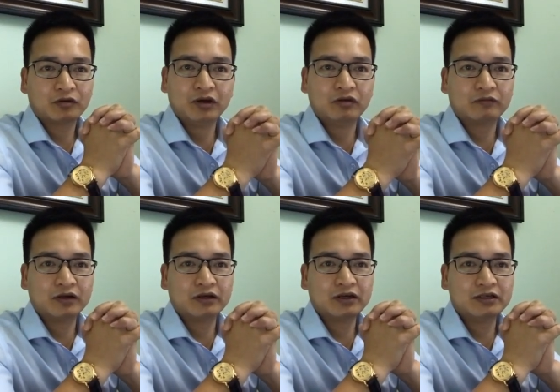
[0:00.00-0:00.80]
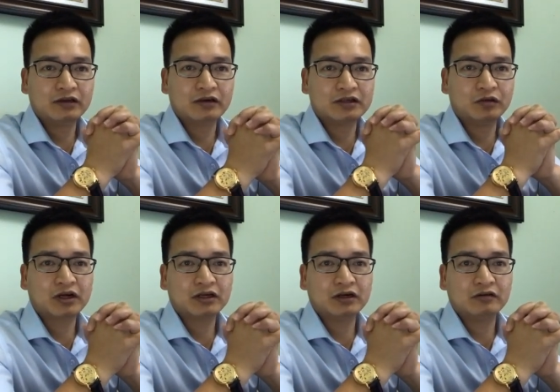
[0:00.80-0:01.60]
tùy thuộc vào những cái chiến lược chiến
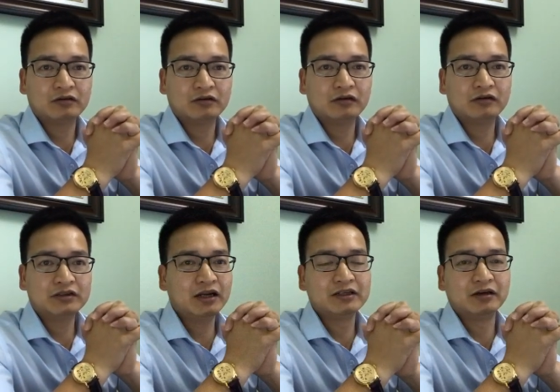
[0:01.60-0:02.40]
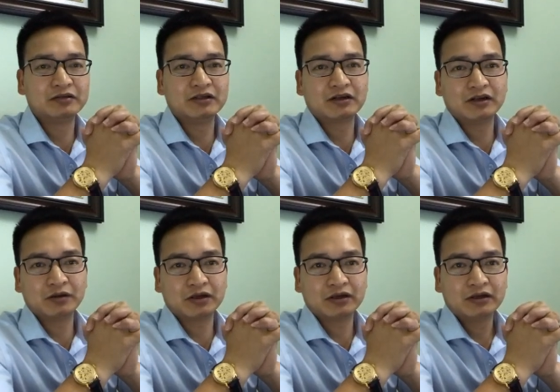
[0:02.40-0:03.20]
thuật khác nhau nó có rất là nhiều chiến lược chiến
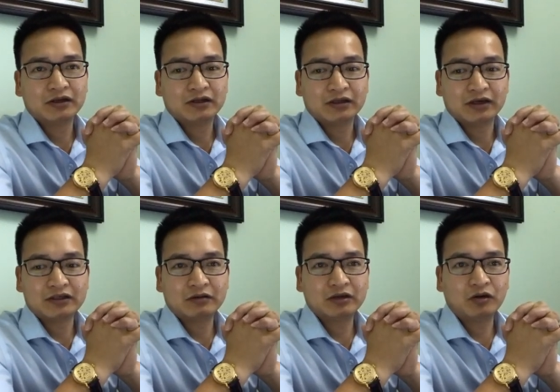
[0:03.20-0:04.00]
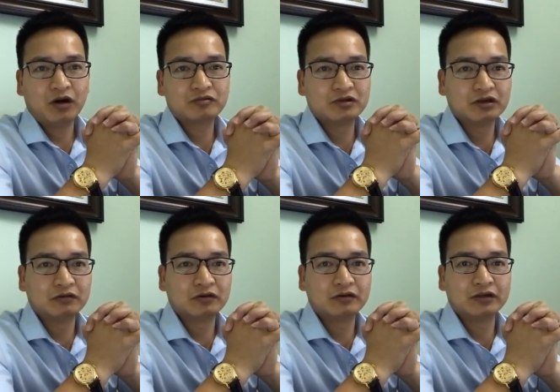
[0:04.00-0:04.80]
thuật thì ở trong những khoa học chuyên
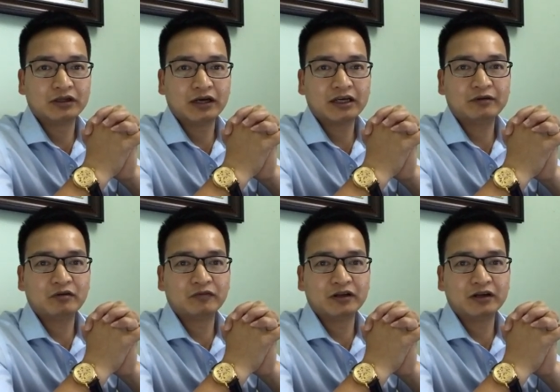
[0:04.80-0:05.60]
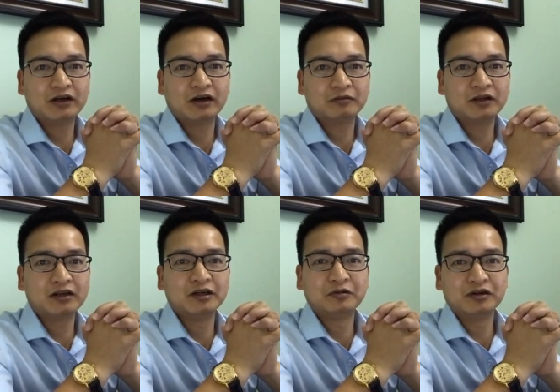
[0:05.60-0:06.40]
sâu của tôi thì anh em học viên đã được học rất
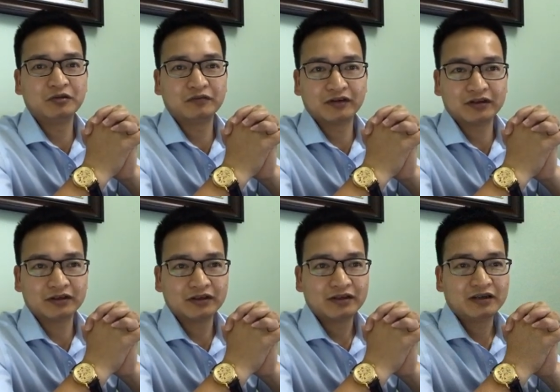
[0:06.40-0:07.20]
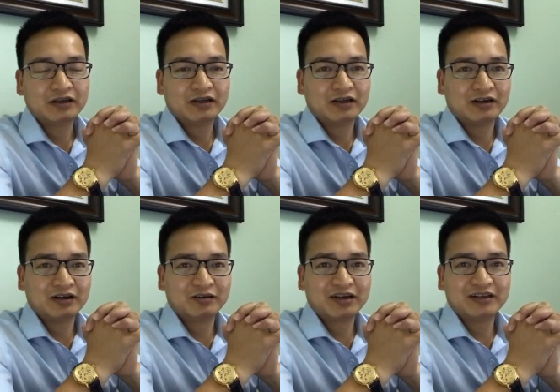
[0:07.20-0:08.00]
là nhiều thứ tuyệt vời À,
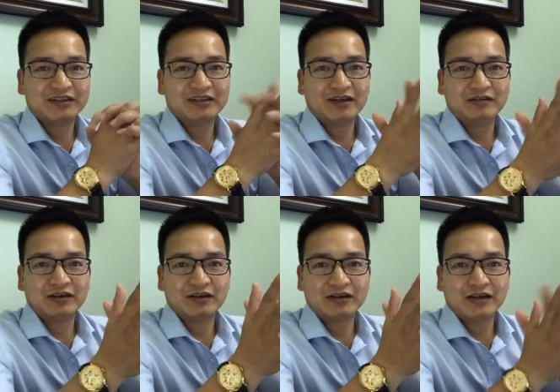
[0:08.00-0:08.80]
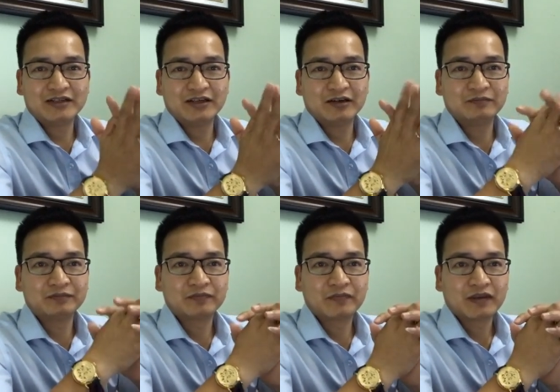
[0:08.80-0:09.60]
ok, xin chào ờ, anh chị em.
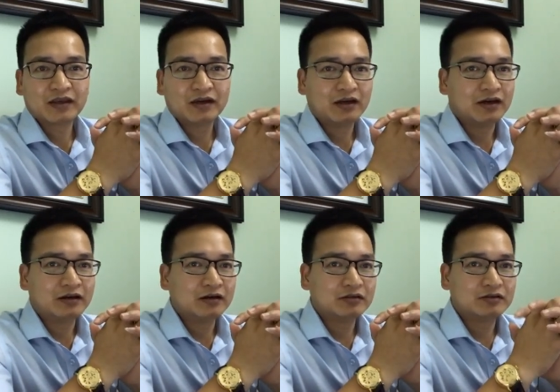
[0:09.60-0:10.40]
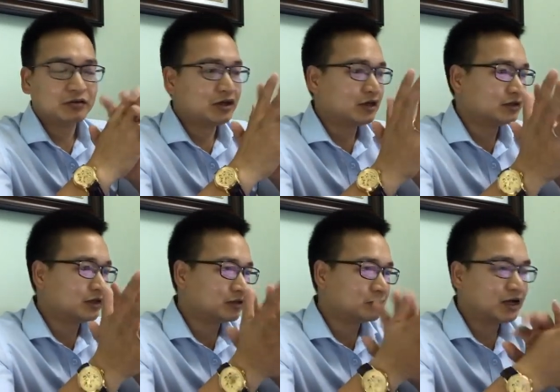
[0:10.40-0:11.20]
À, số người là
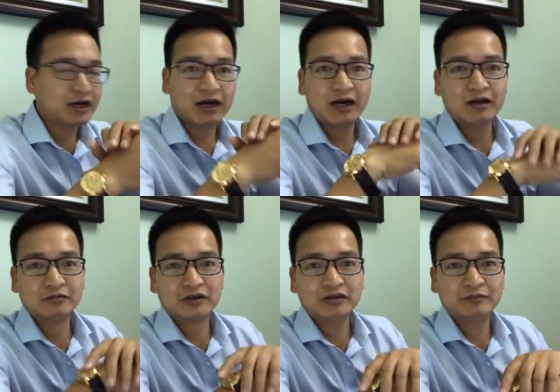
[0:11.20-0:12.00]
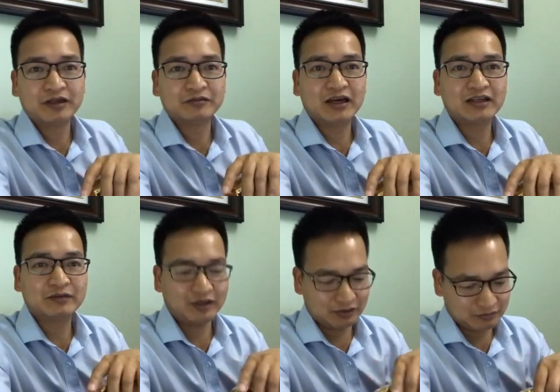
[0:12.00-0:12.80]
người cũng đã khá khá đông rồi. Bây chúng ta
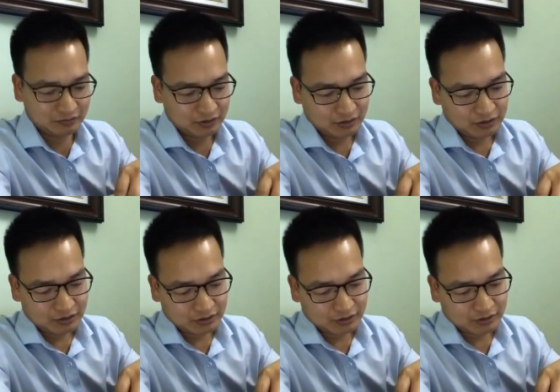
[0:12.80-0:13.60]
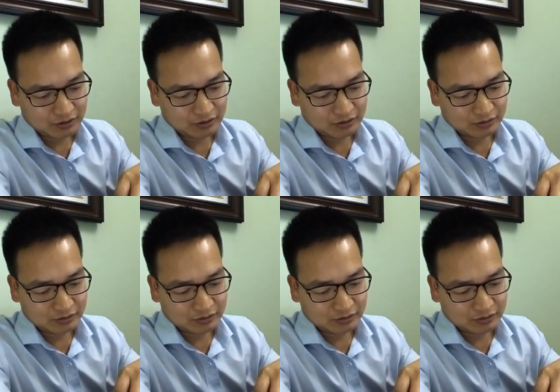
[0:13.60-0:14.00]
sẽ bắt đầu à,